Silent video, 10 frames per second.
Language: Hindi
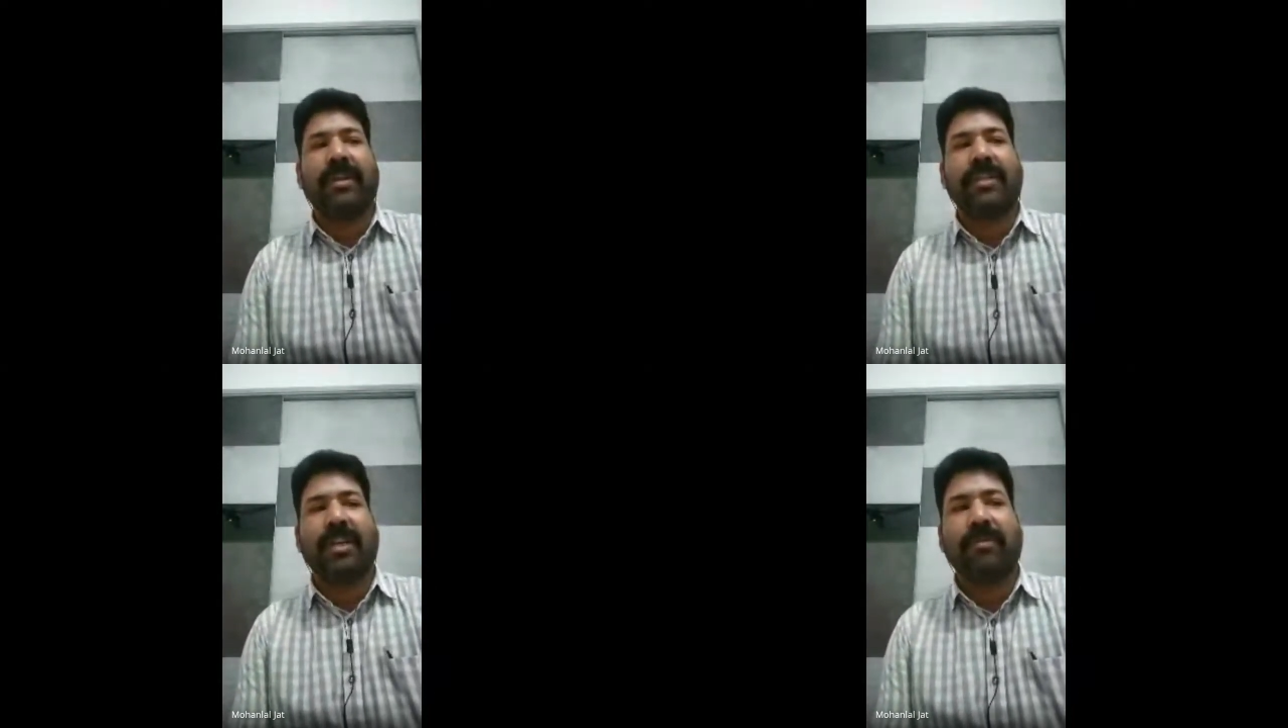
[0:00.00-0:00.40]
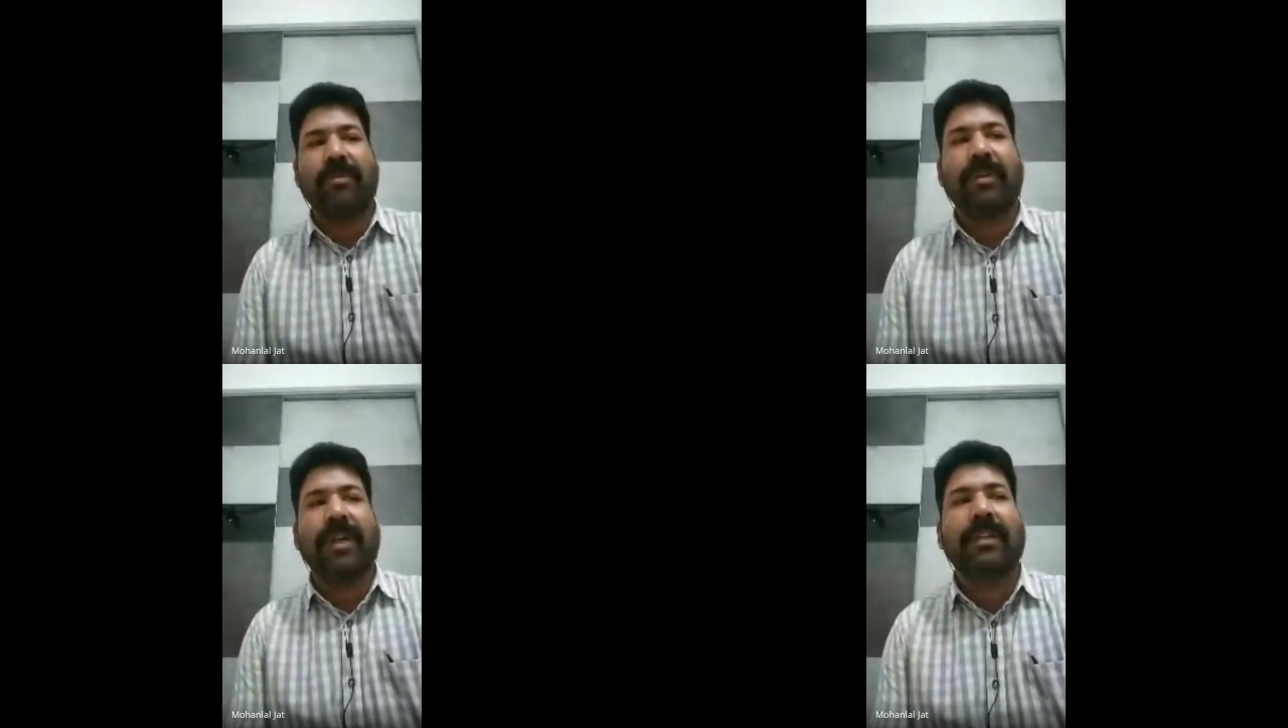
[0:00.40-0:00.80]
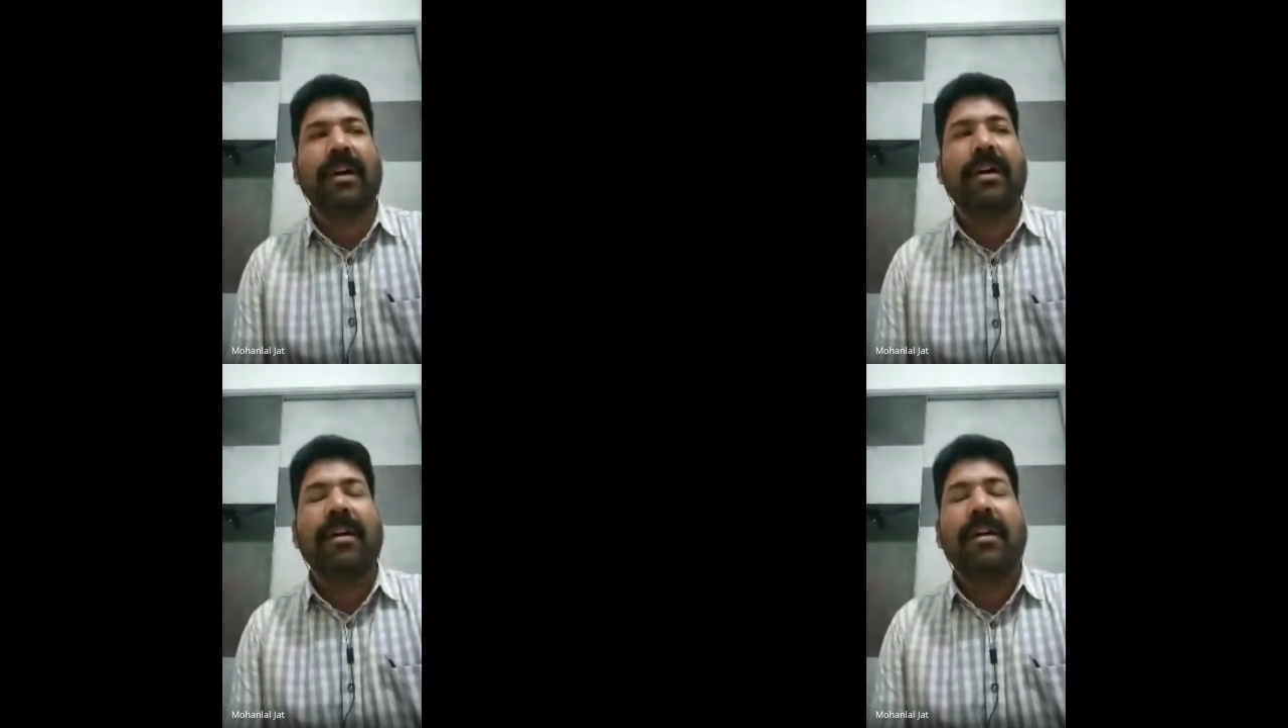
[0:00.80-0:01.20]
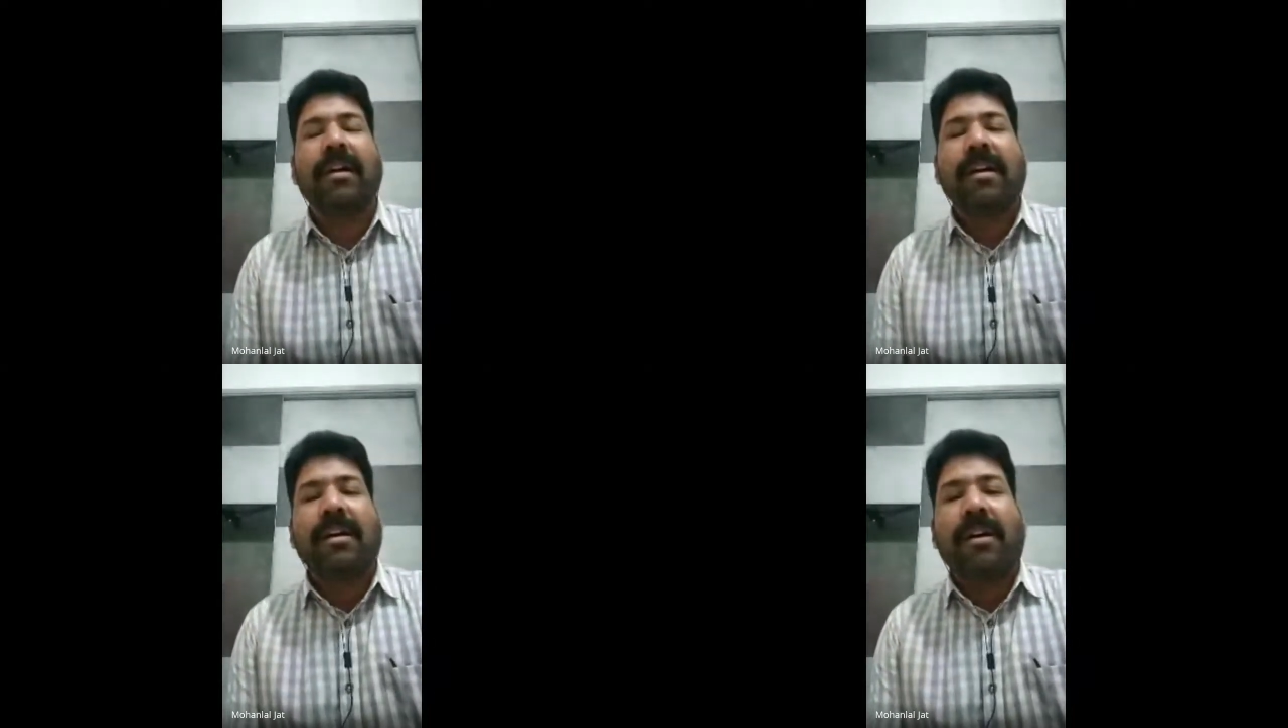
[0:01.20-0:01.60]
जन्म हुआ था
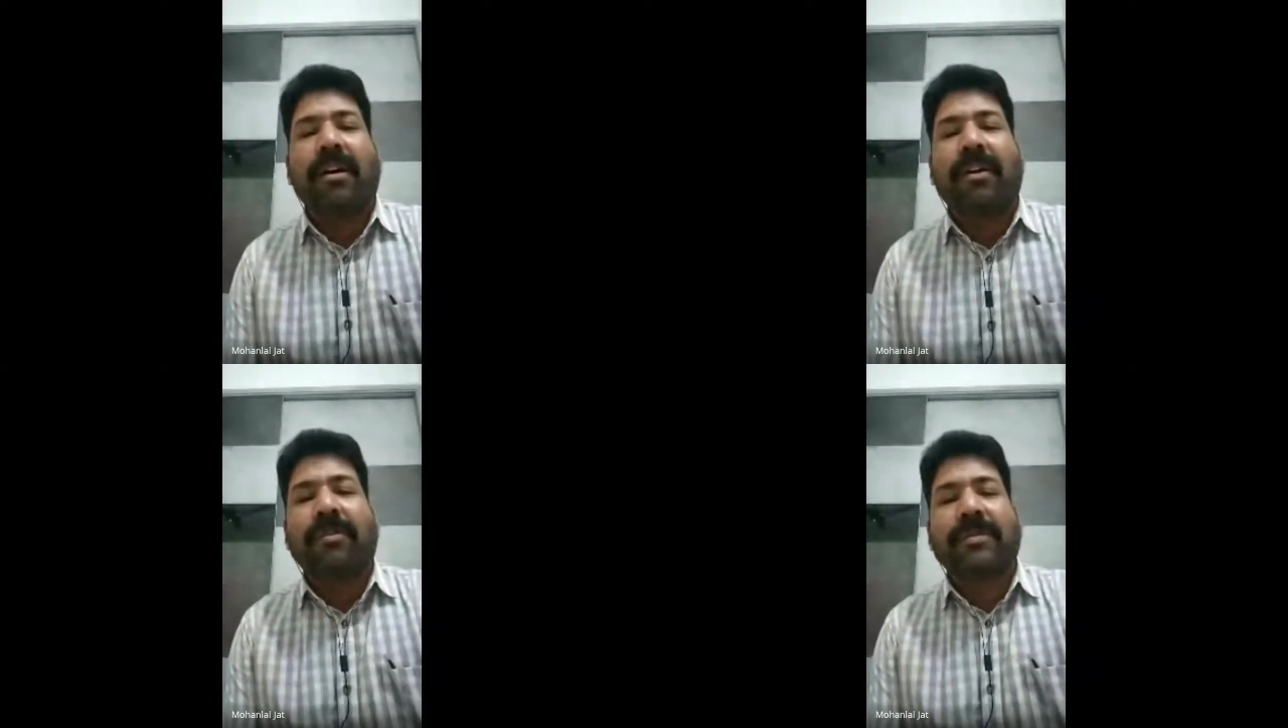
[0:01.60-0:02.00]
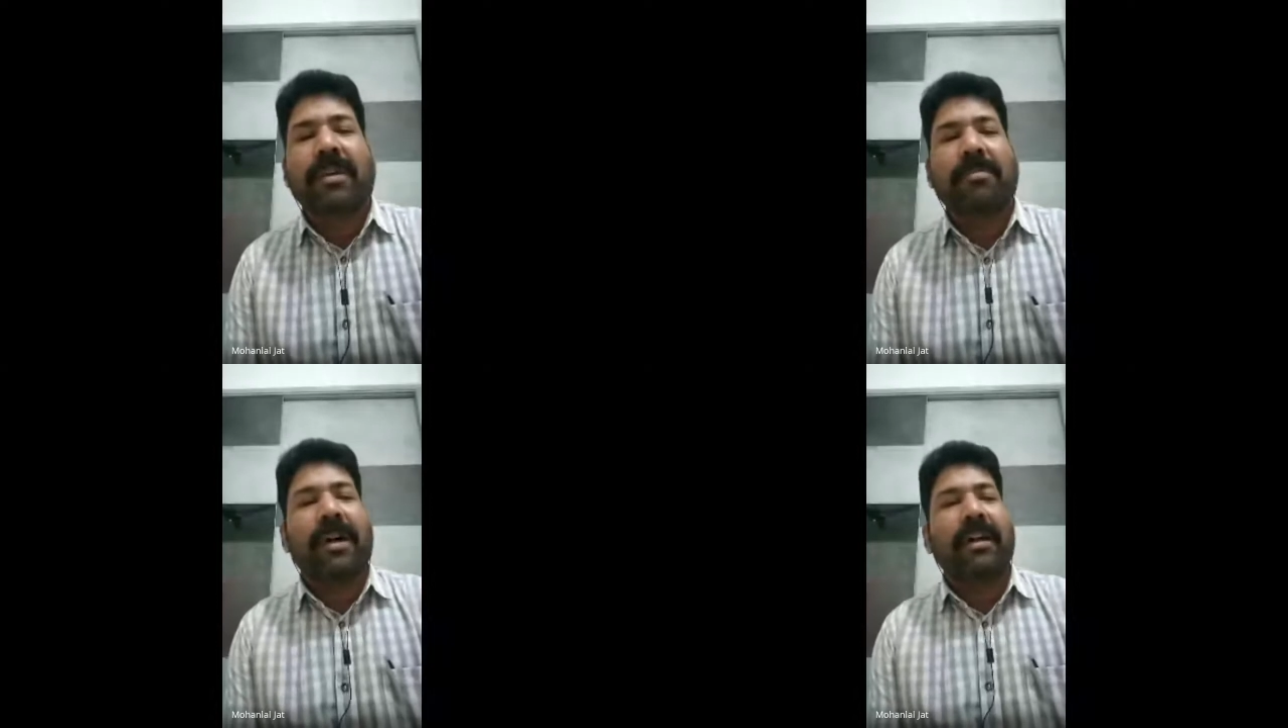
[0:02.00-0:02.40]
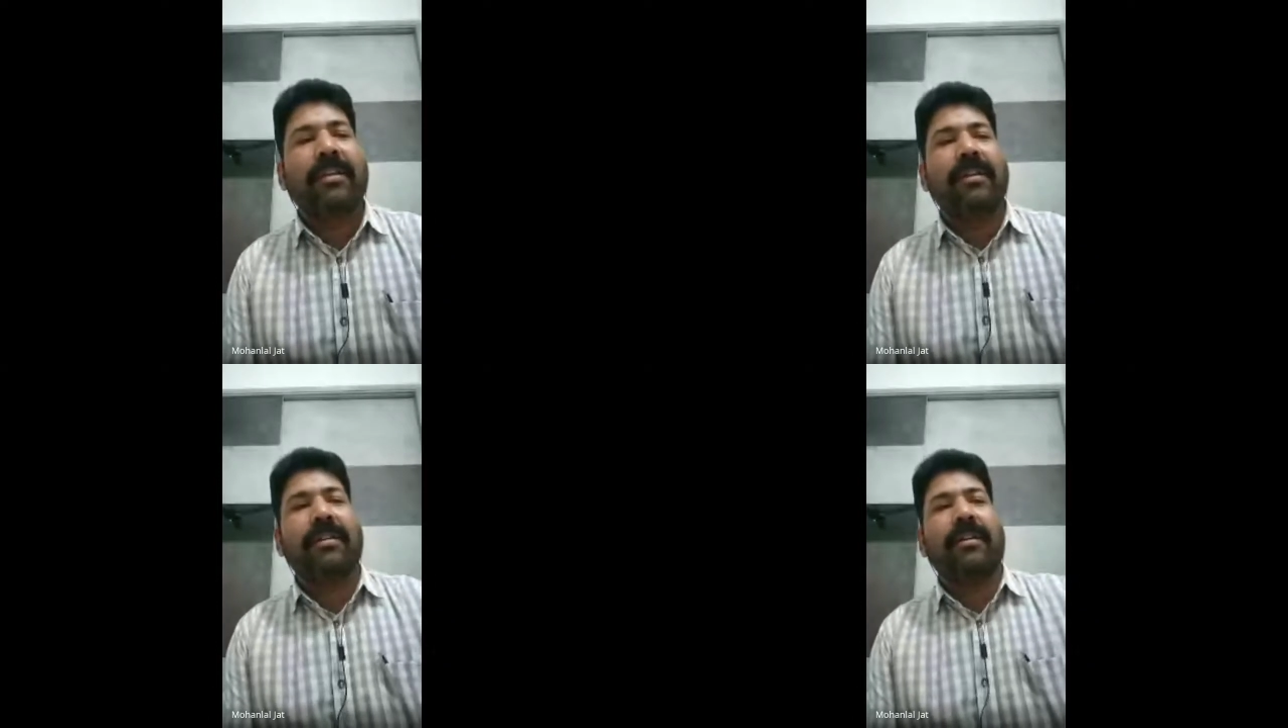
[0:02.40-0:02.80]
और उसके बाद